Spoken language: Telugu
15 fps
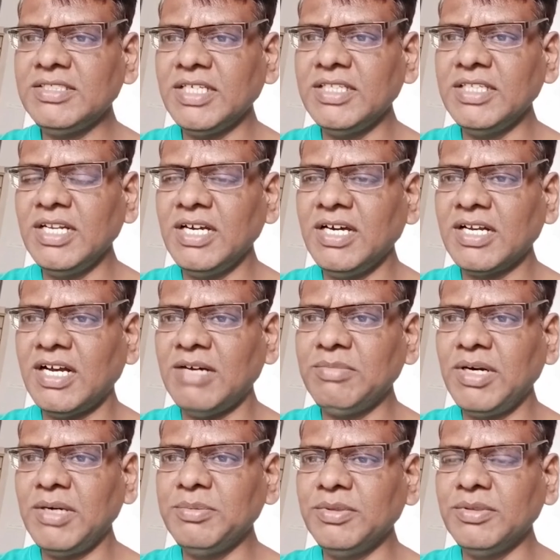చెందిన
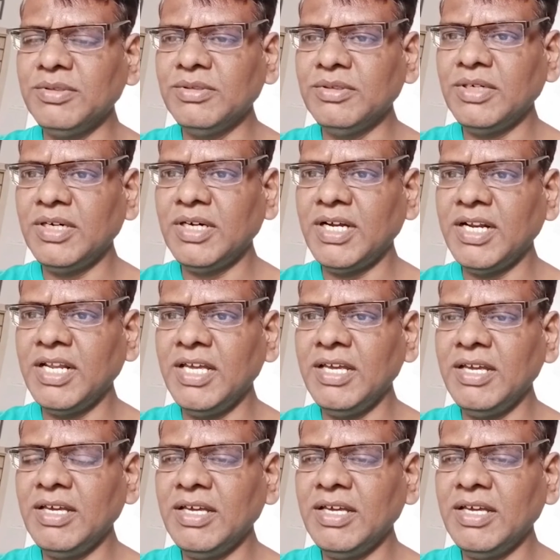రాంబాబు అనే